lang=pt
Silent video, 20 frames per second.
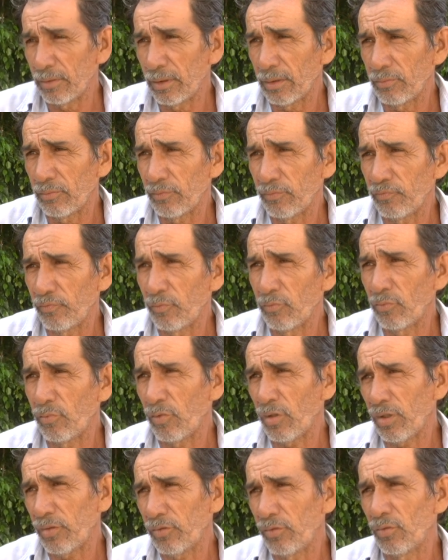é, é, foi um
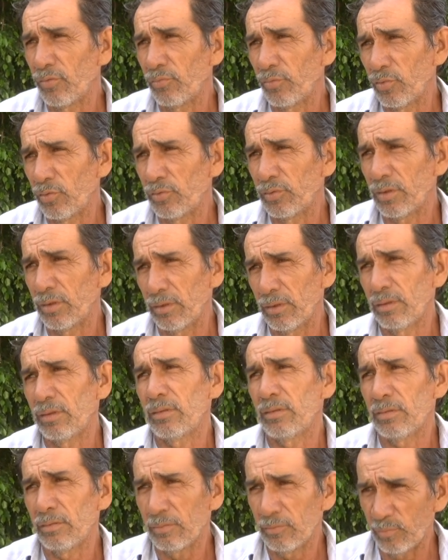coração meu que.
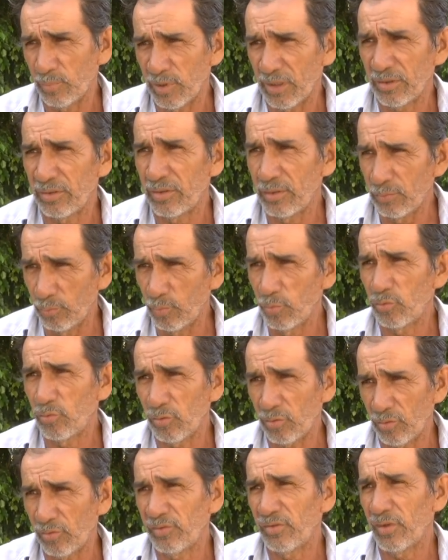um pedacinho do meu
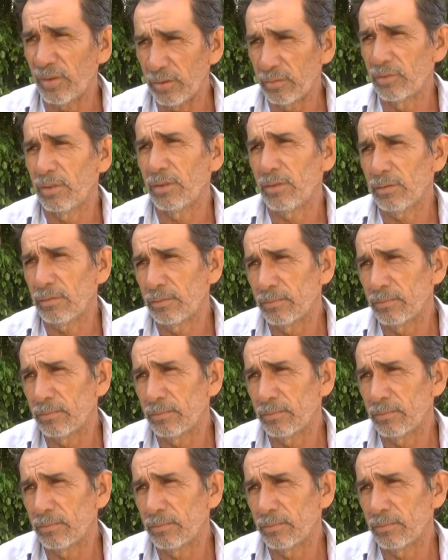coração que saiu, né?